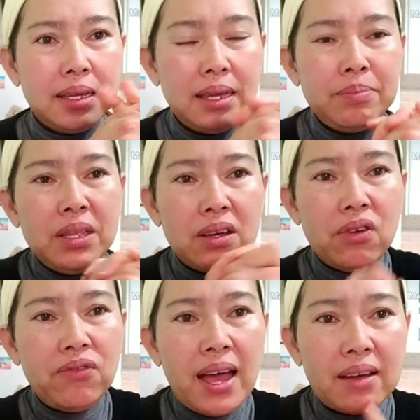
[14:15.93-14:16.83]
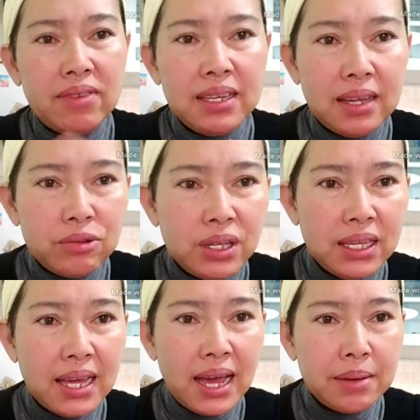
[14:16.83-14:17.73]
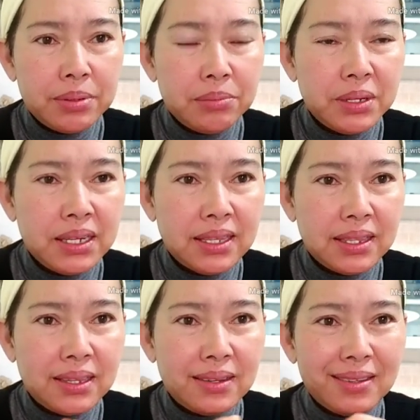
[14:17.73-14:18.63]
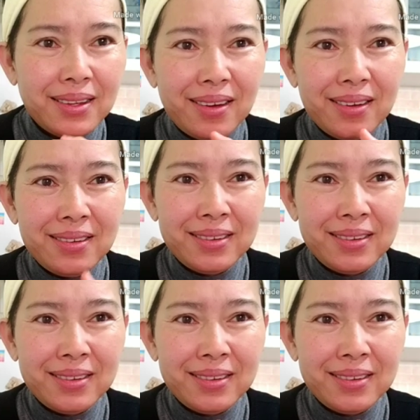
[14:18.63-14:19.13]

คลิปนี้ก็ฝากไว้เท่านี้นะคะเพื่อนๆเนาะ